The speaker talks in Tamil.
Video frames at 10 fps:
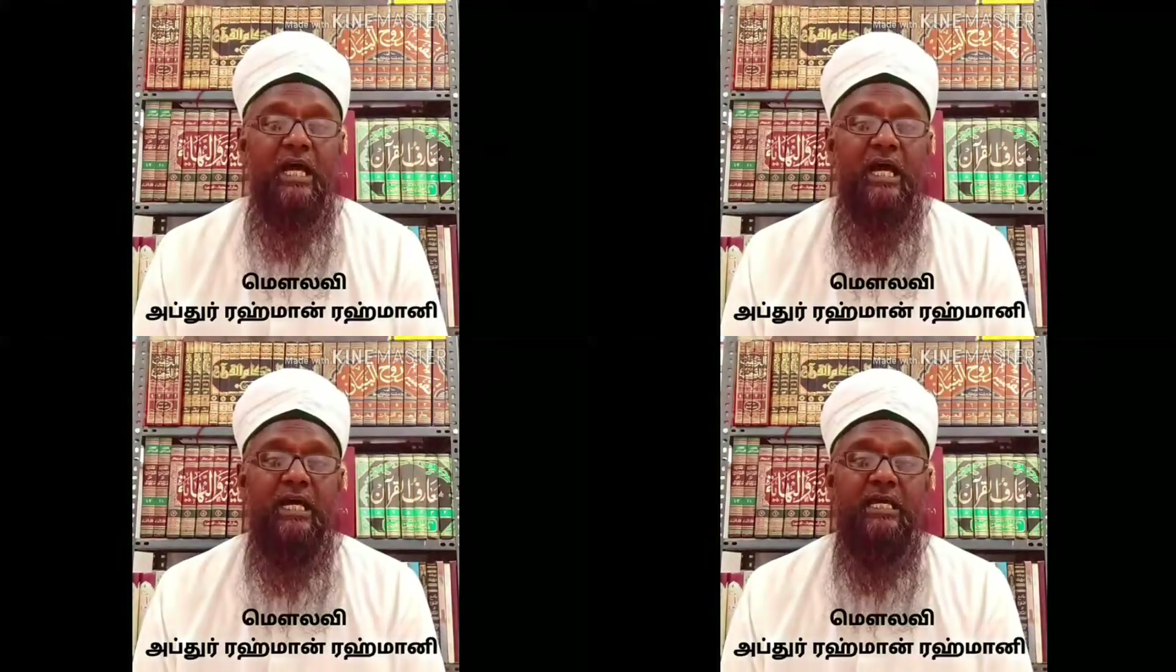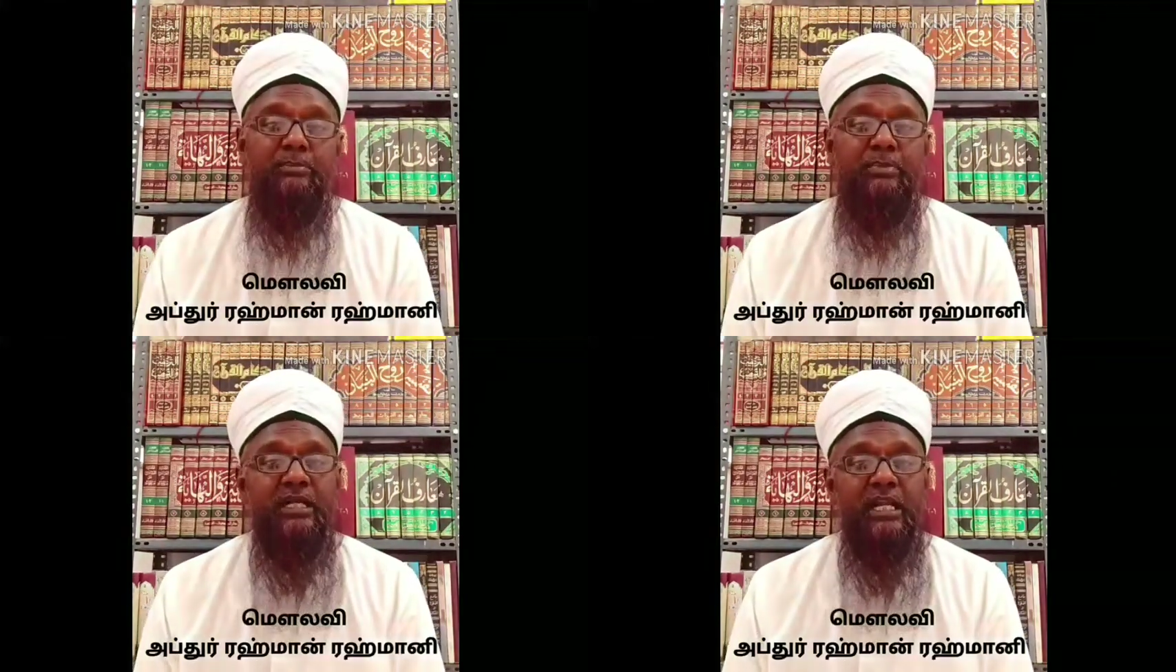ஆக
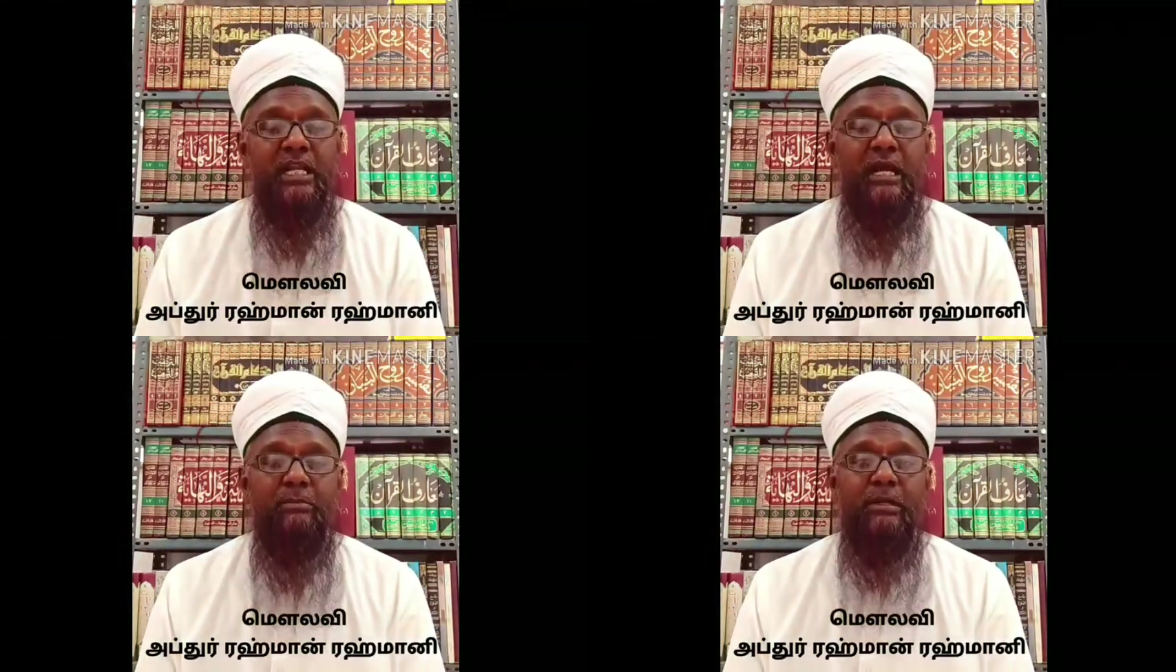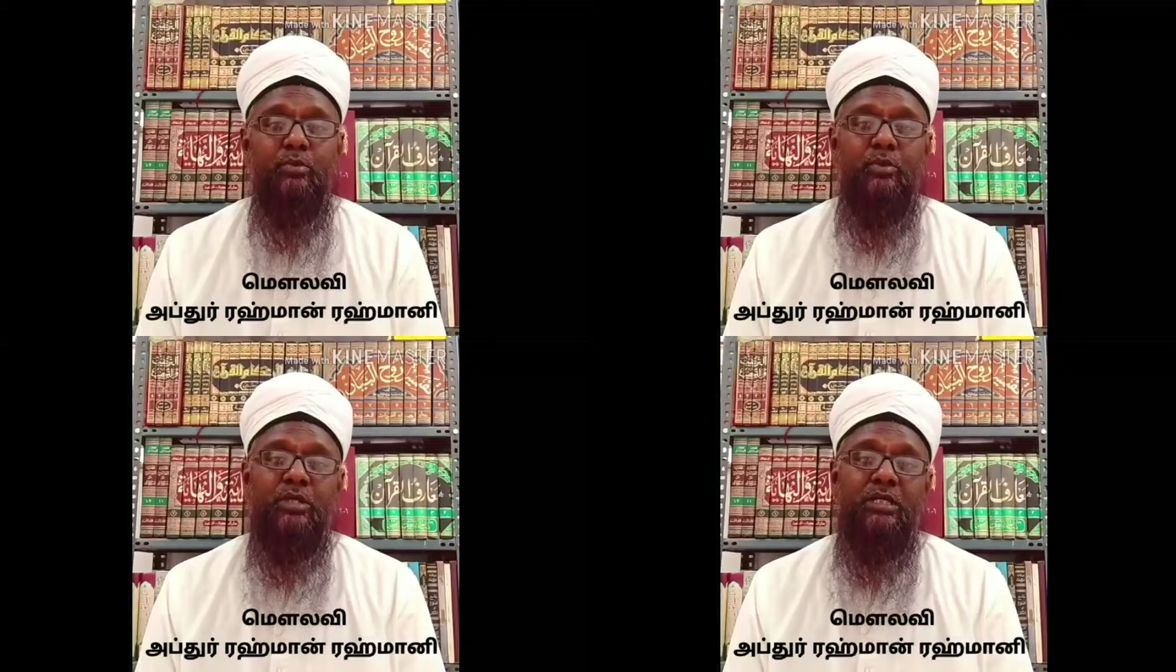இப்படியெல்லாம்
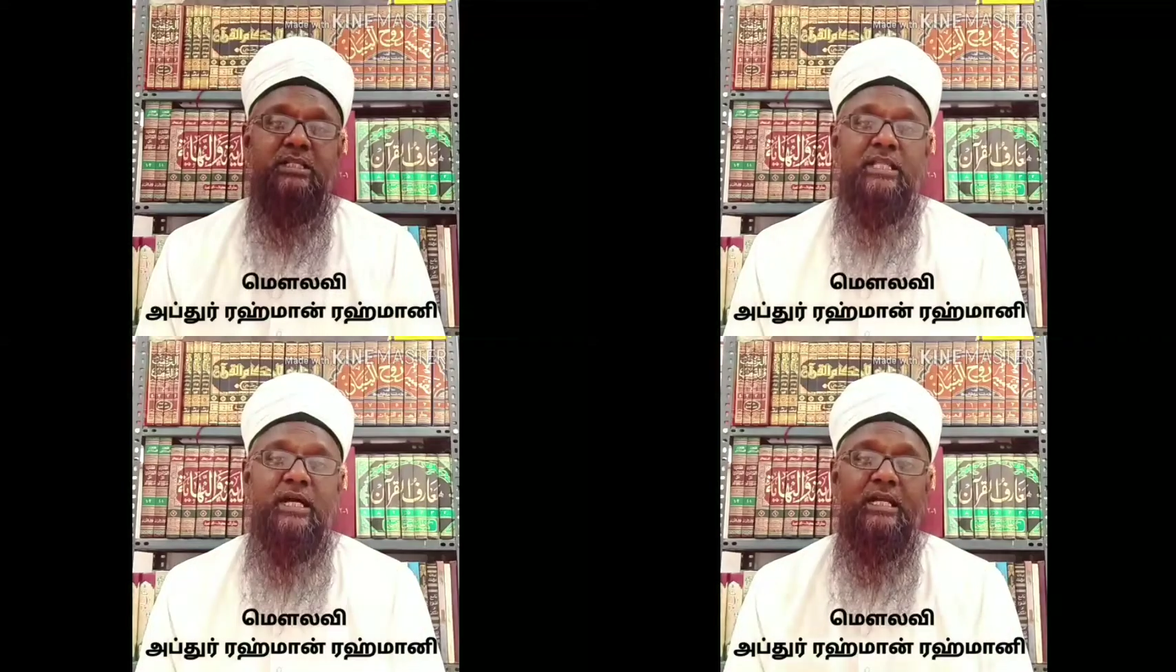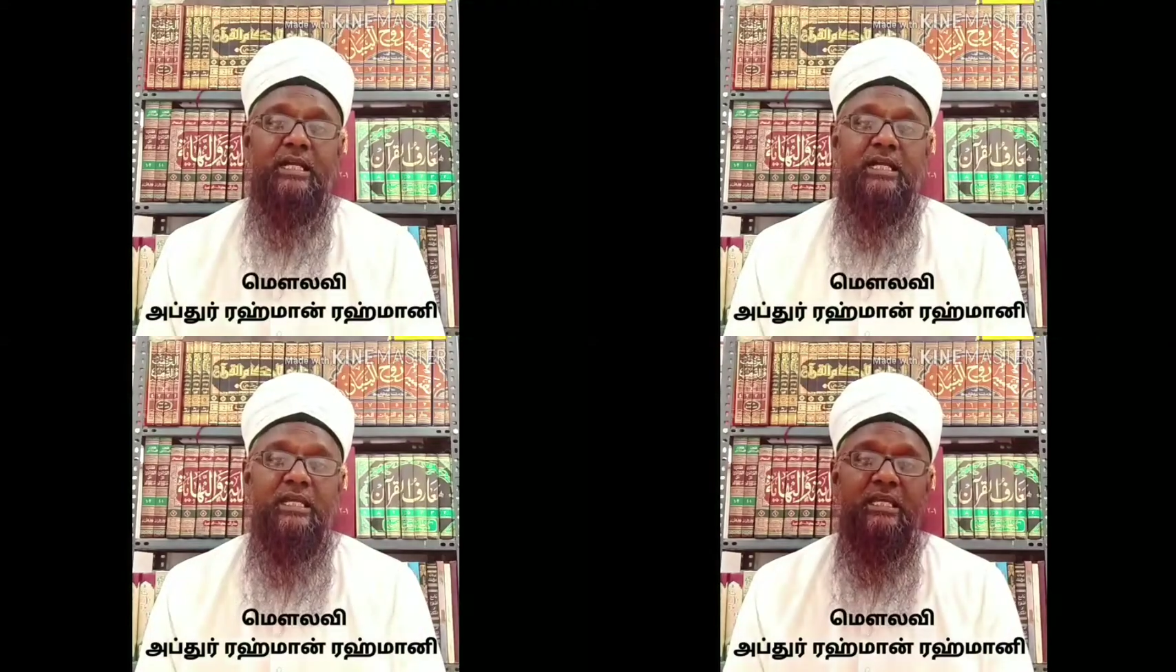நம்மோடு
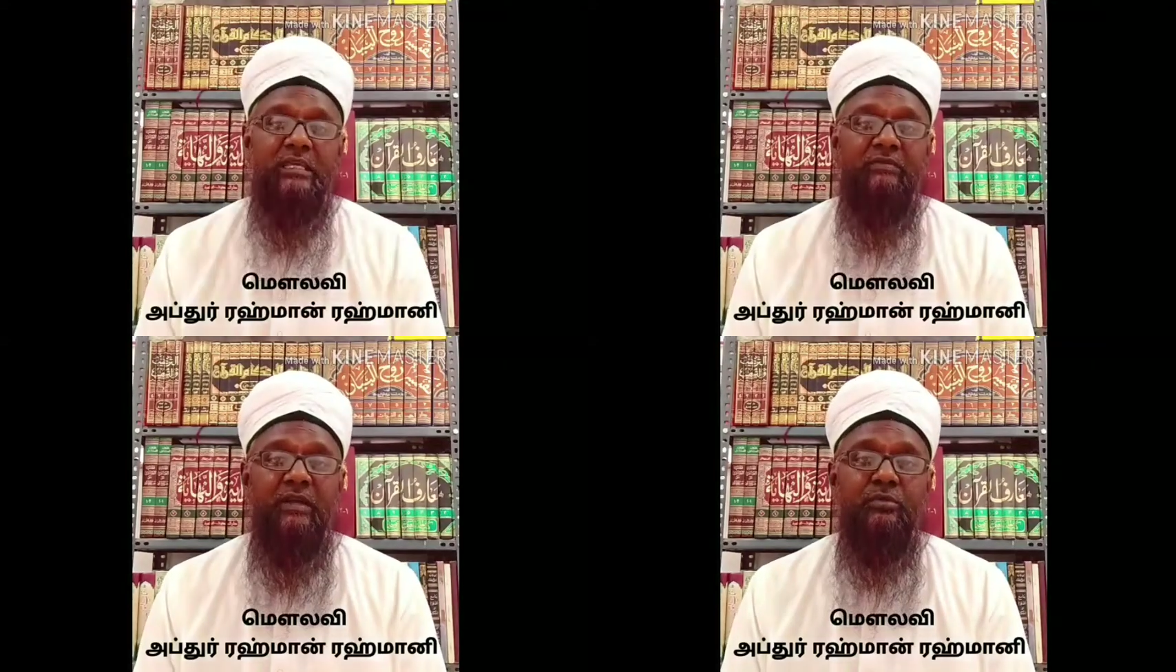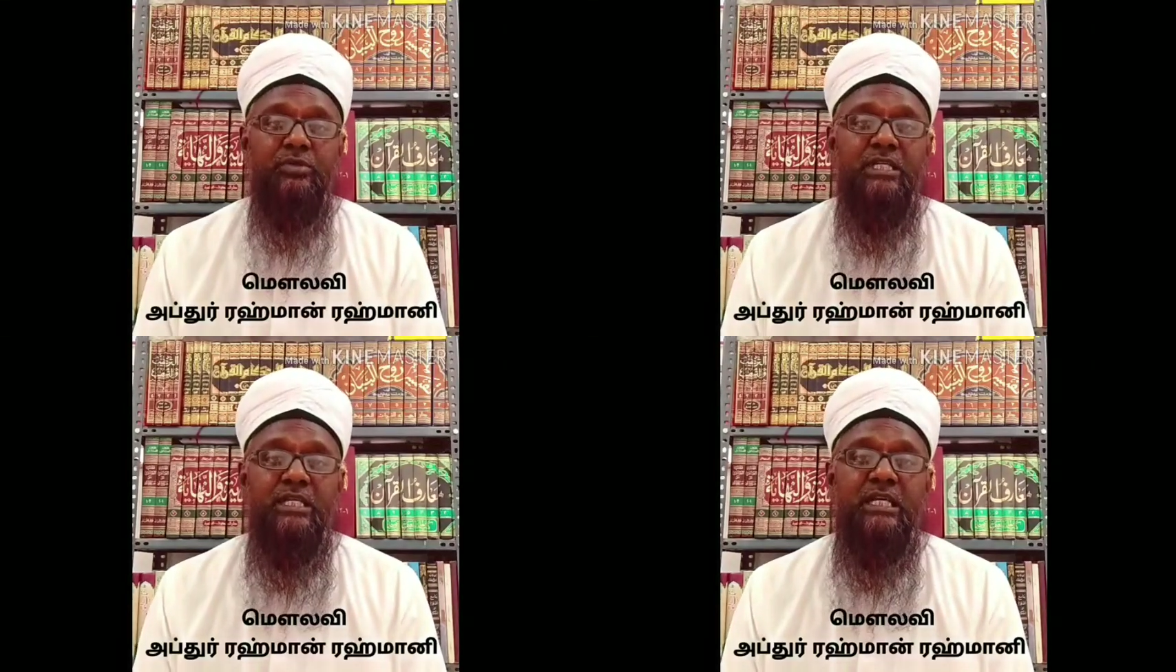இருந்தாரே இவ்வளவு
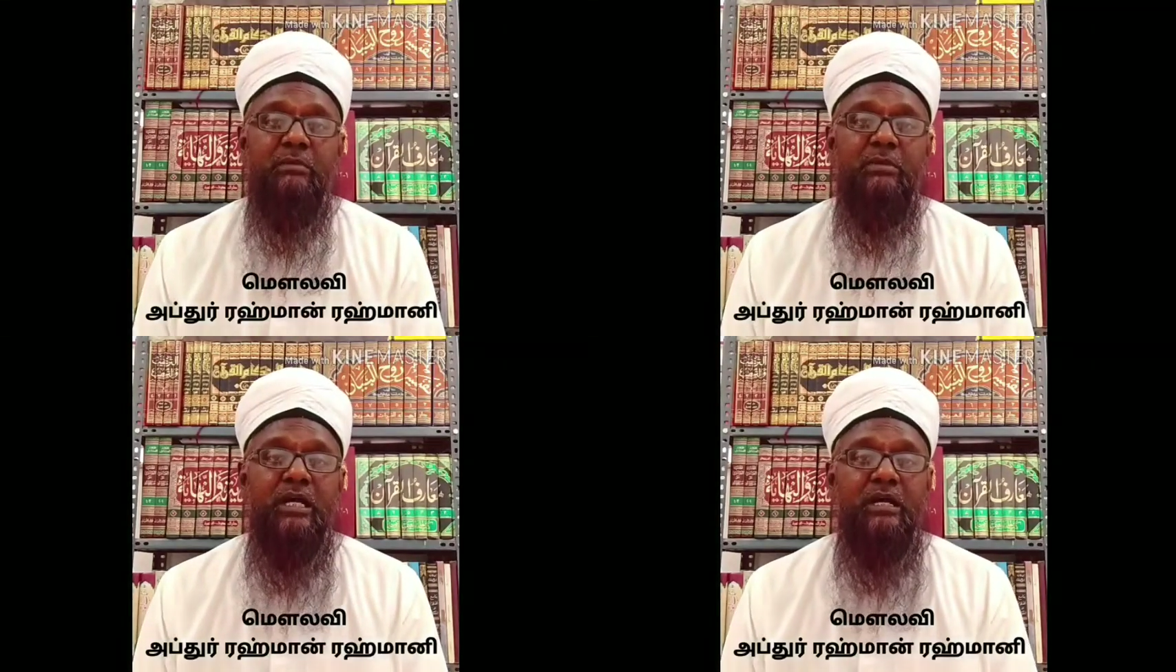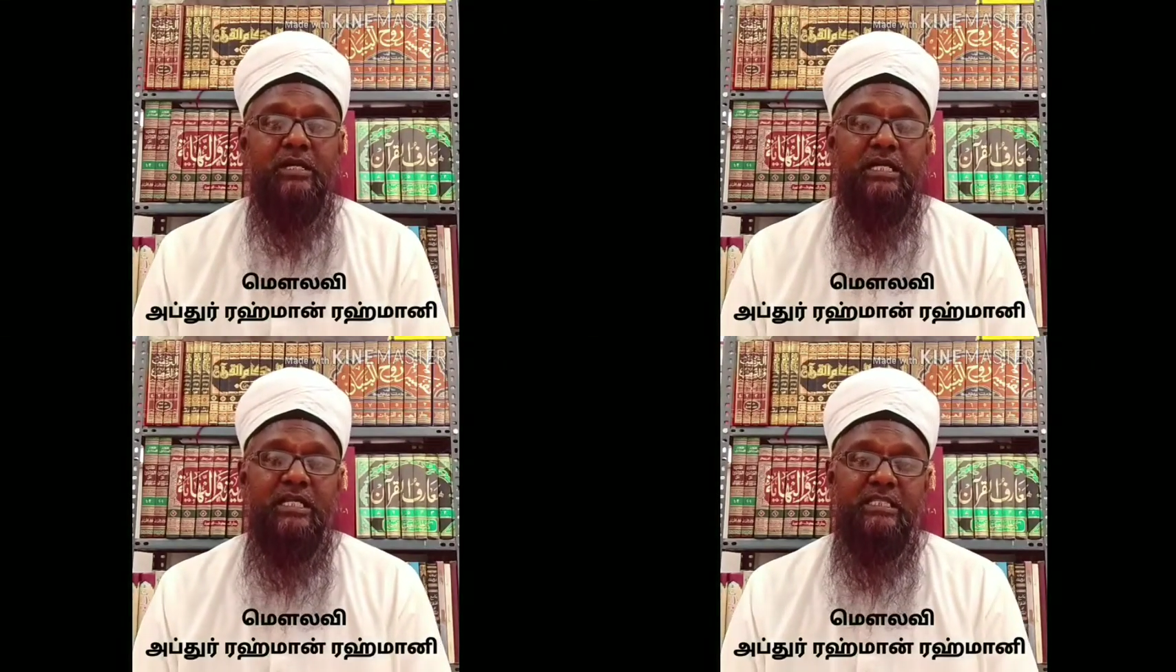சீக்கிரமாக
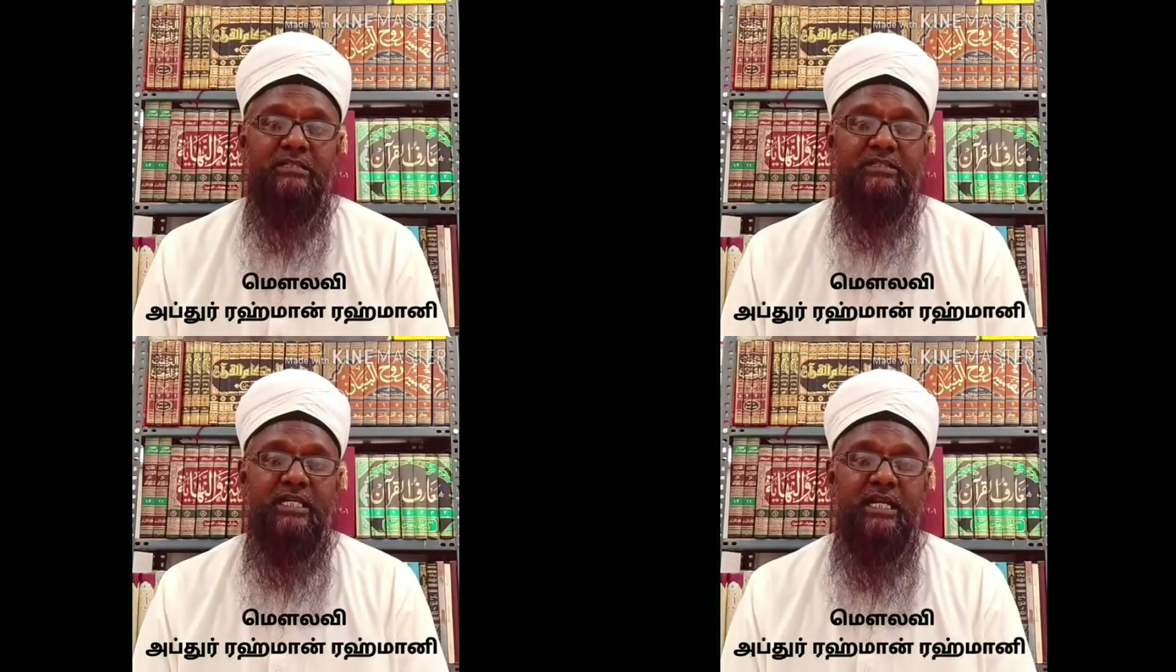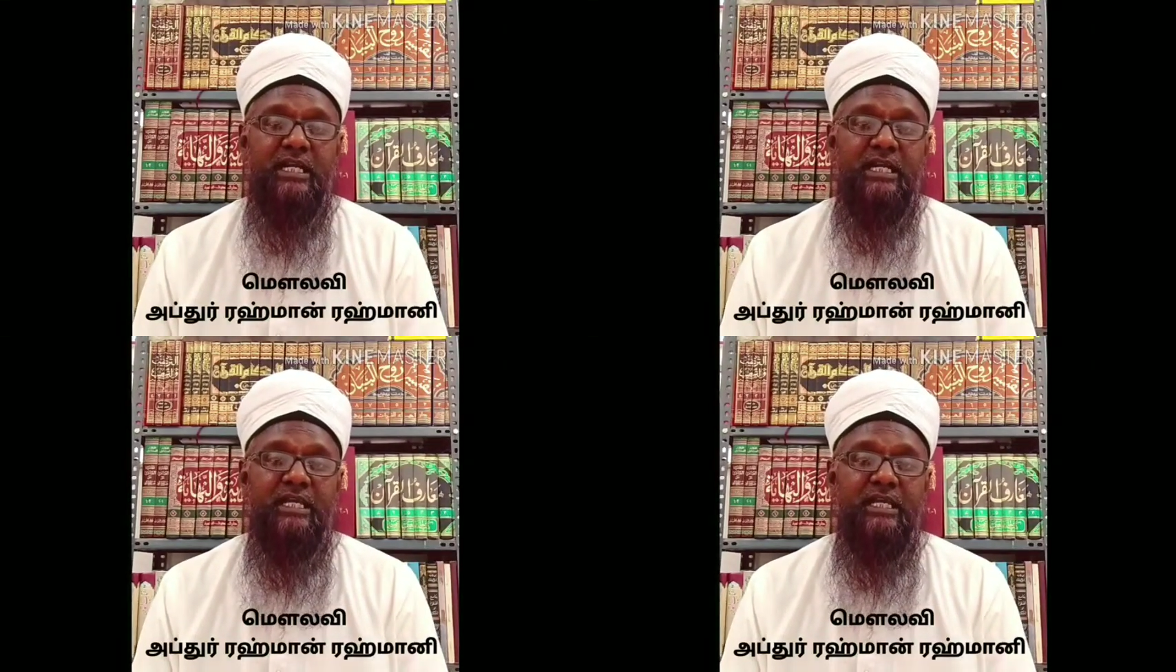மரணித்து விட்டாரே